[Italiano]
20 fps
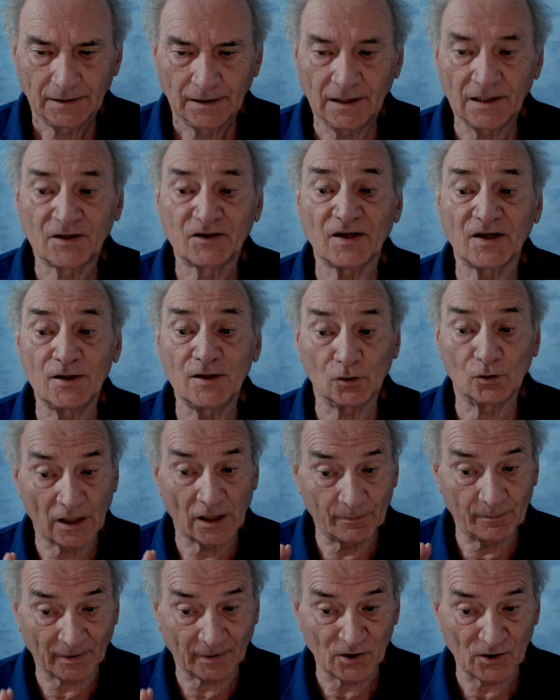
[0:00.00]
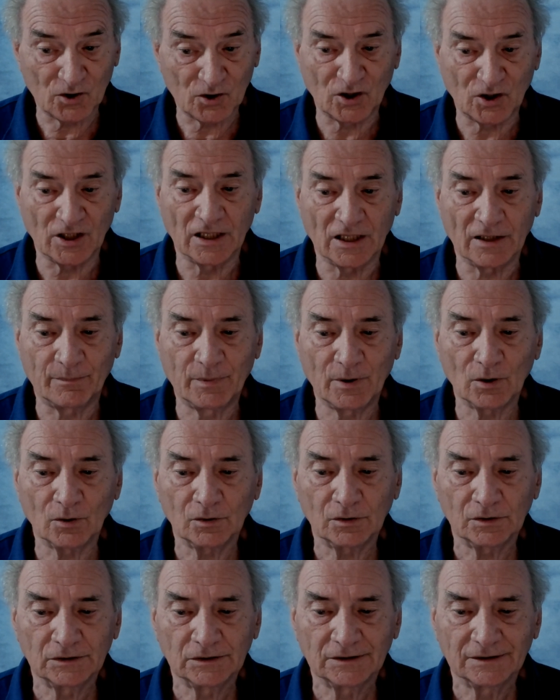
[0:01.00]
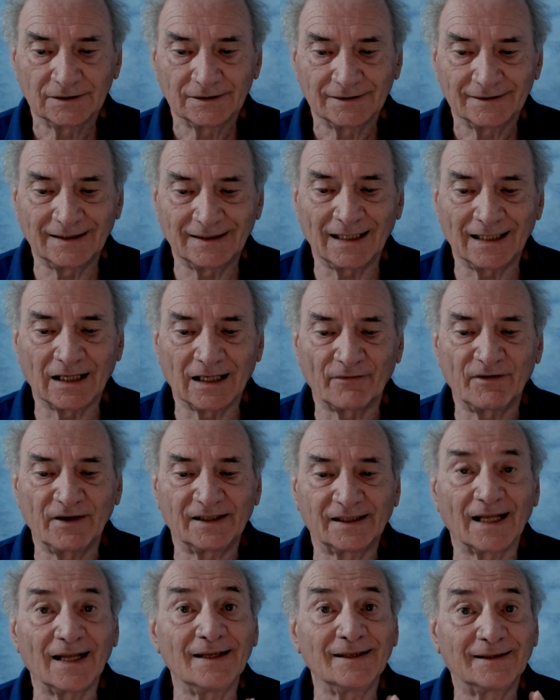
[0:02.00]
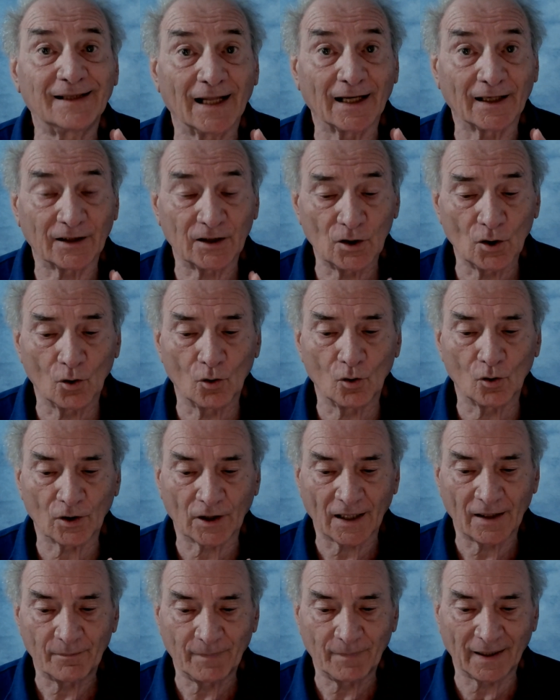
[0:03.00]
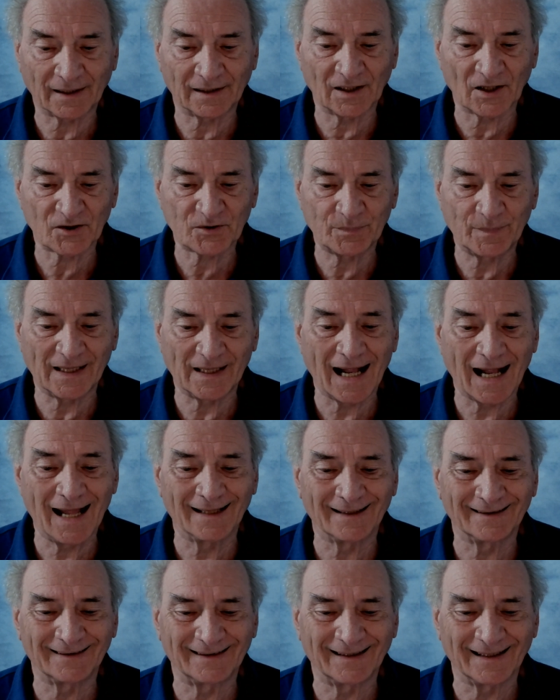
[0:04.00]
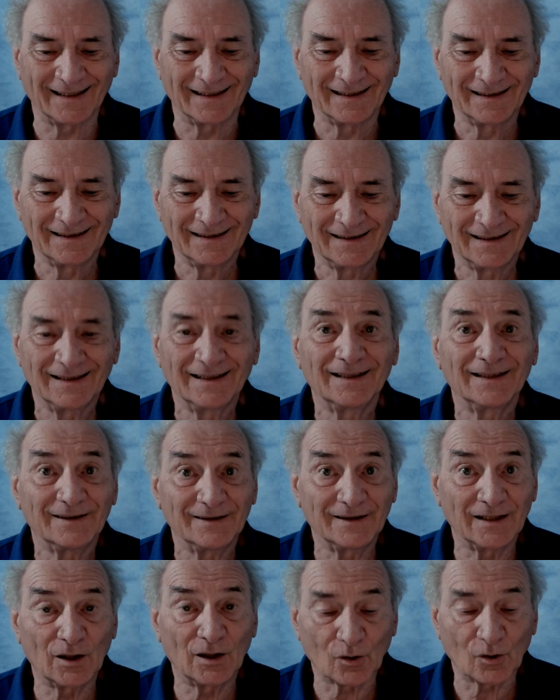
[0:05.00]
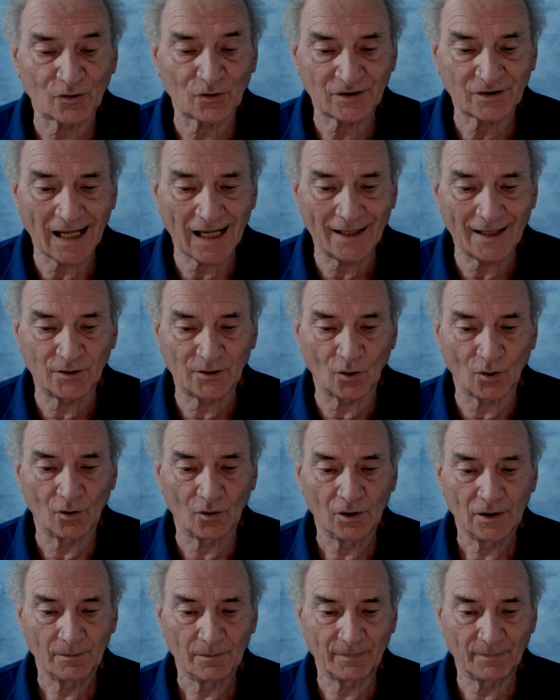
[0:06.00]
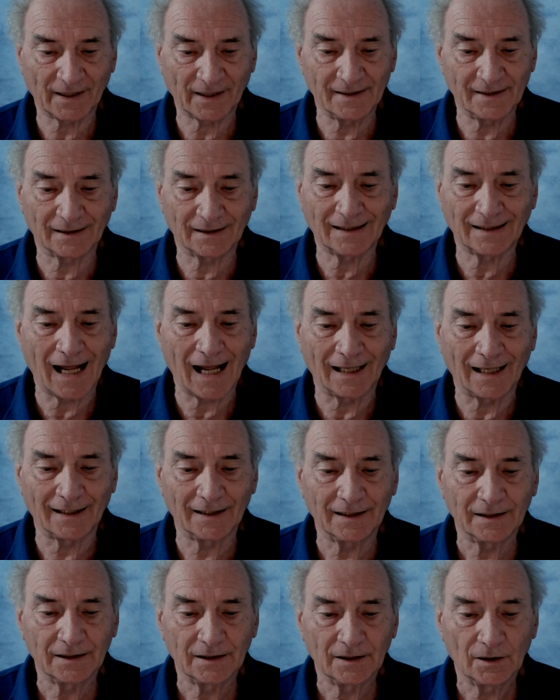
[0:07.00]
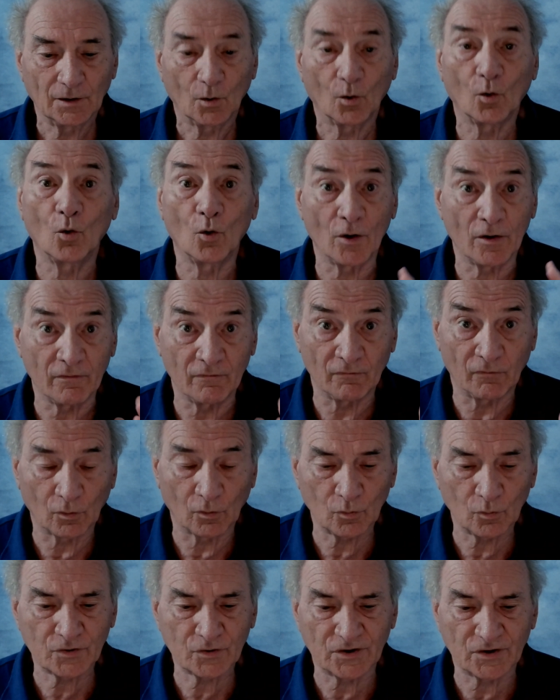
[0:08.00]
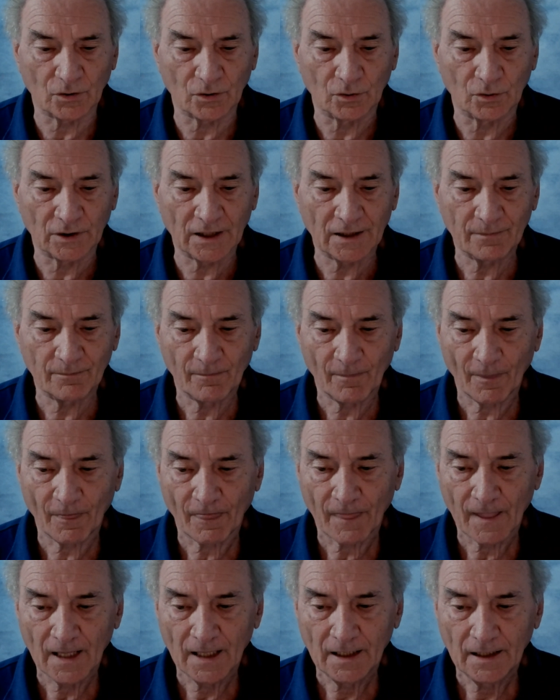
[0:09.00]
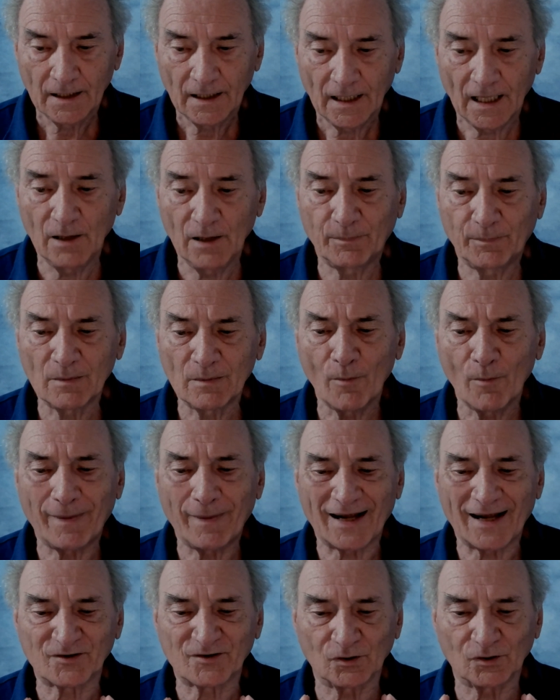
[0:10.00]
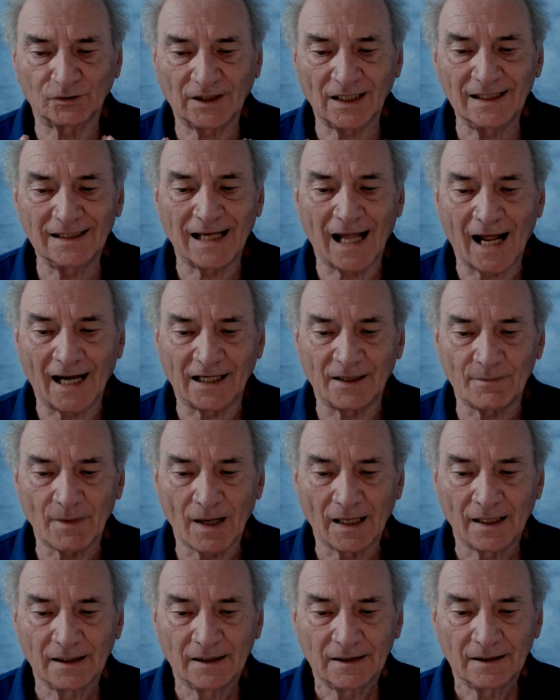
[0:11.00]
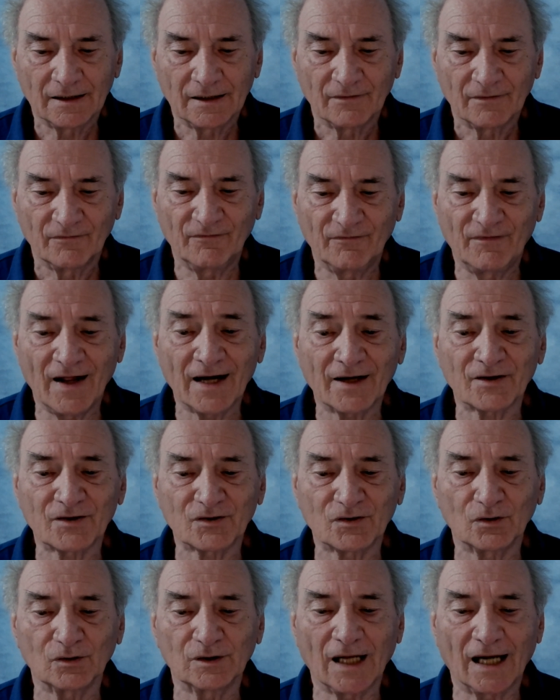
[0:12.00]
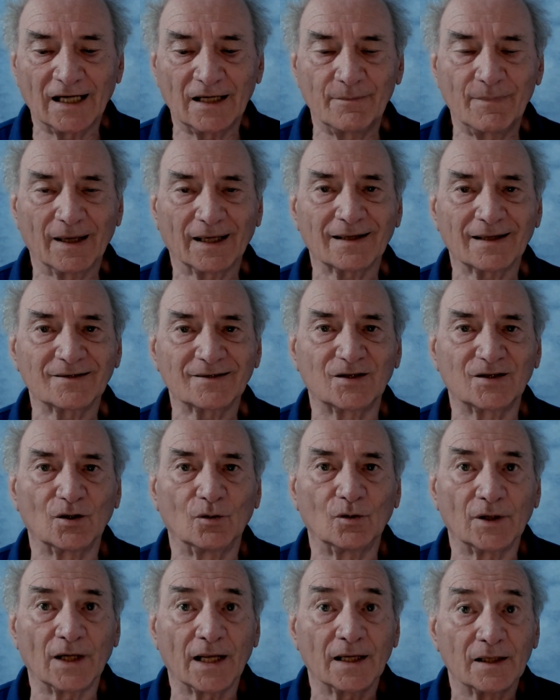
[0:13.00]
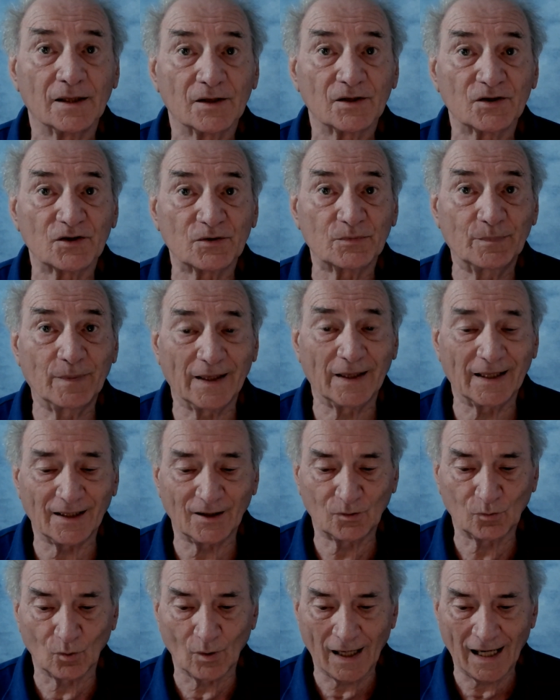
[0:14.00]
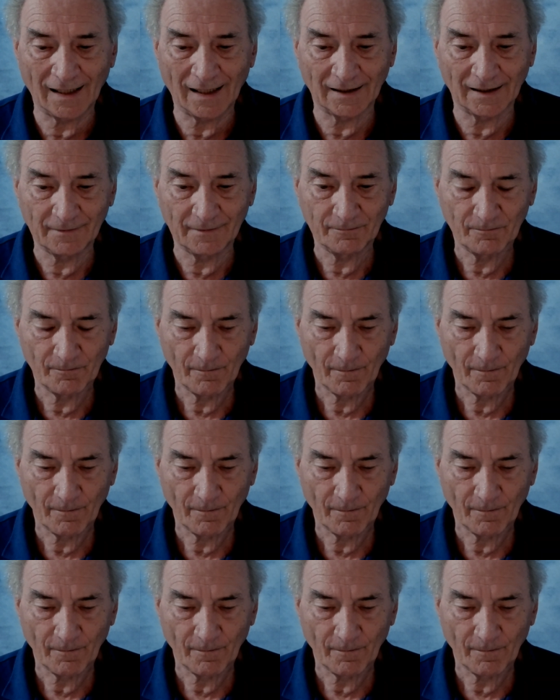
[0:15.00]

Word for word: il segno del principio, della vita interiore per l'aspirante nello stadio prenatale o involuzione, e il primo passo dell'anima verso la liberazione spirituale.